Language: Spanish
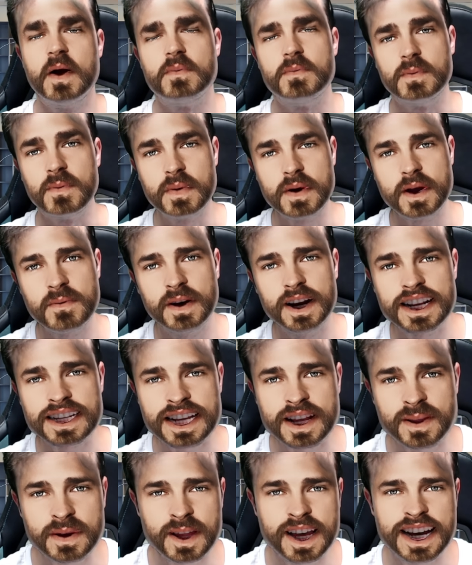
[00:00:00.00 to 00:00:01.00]
Muy
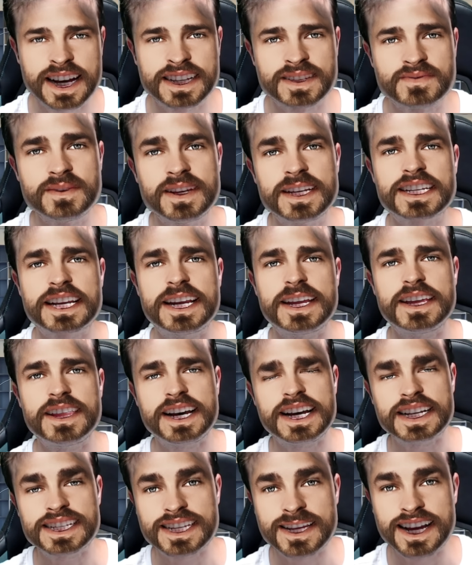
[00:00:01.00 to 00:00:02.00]
buenas a todas mis
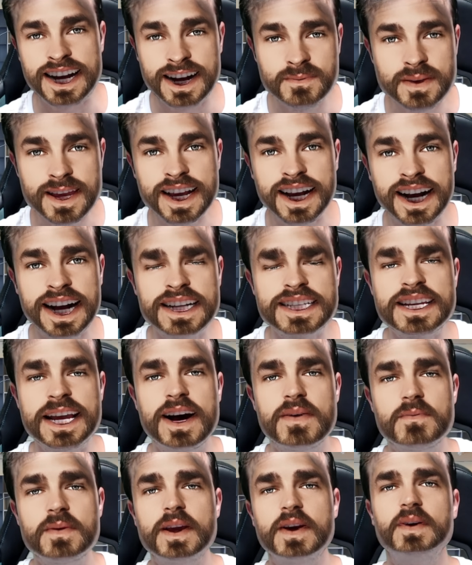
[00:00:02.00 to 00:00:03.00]
queridas amigas y
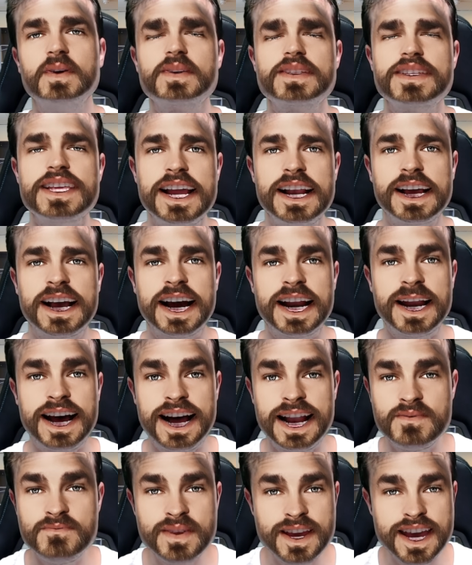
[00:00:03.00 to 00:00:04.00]
amigos del
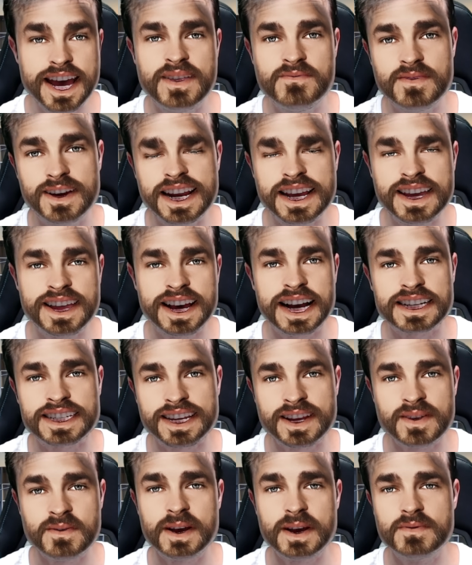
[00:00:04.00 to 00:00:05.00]
canal,
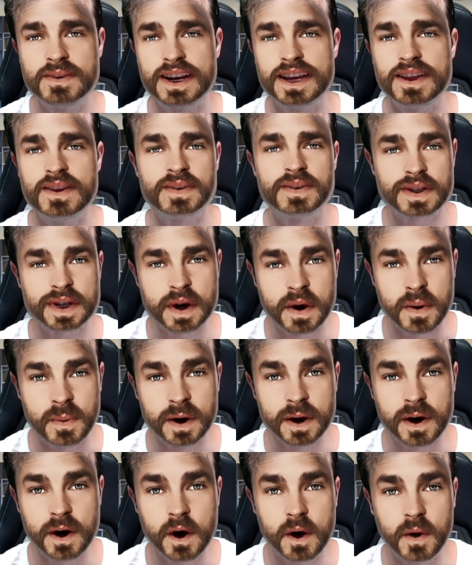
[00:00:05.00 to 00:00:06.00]
bienvenidas y bienvenidos,
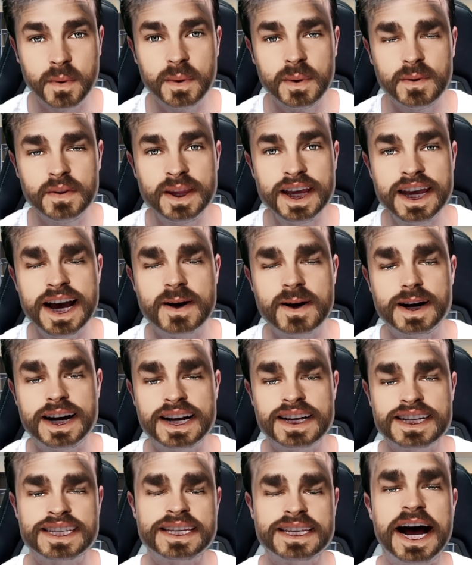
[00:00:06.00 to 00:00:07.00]
como no, un día
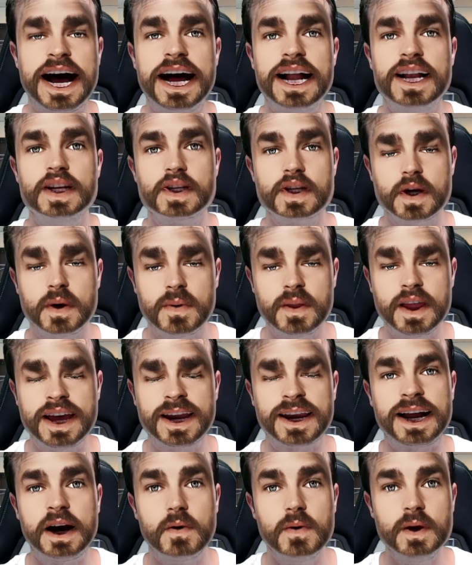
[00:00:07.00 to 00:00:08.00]
más al show
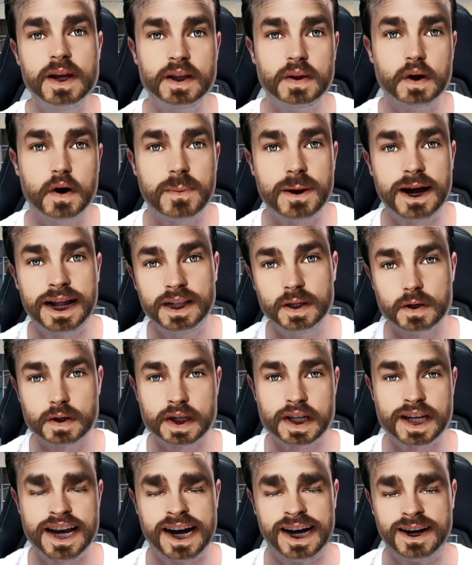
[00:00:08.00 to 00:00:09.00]
de Raulito
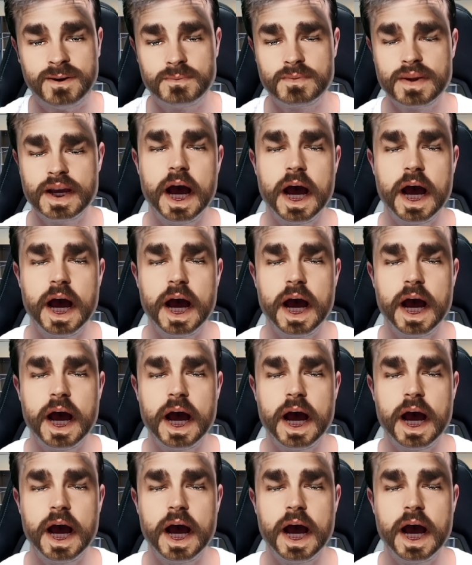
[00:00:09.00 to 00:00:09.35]
Baldosa.